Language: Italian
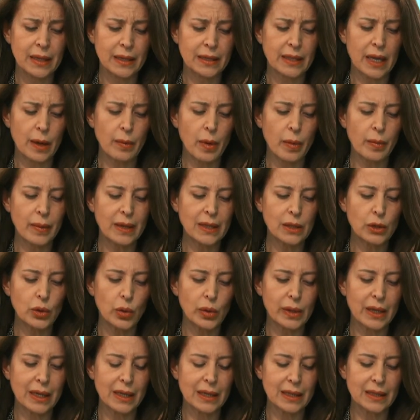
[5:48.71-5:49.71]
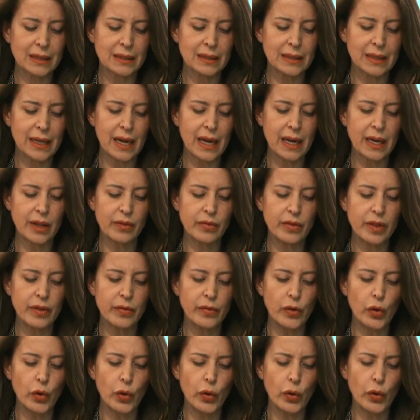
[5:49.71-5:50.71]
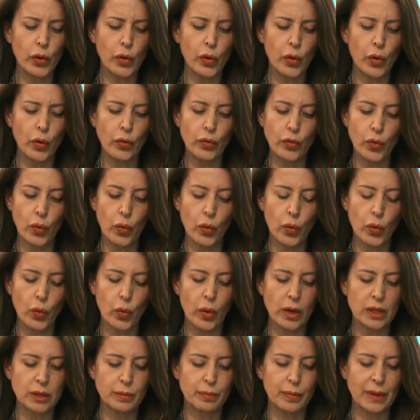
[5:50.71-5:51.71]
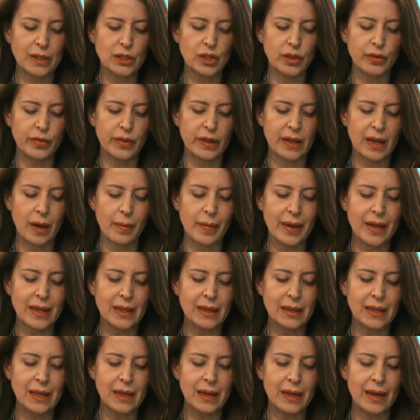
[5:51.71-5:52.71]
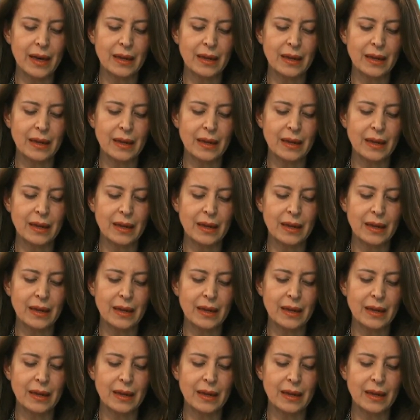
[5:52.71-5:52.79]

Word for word: dal momento che i cristiani vivono ovunque, pacificamente,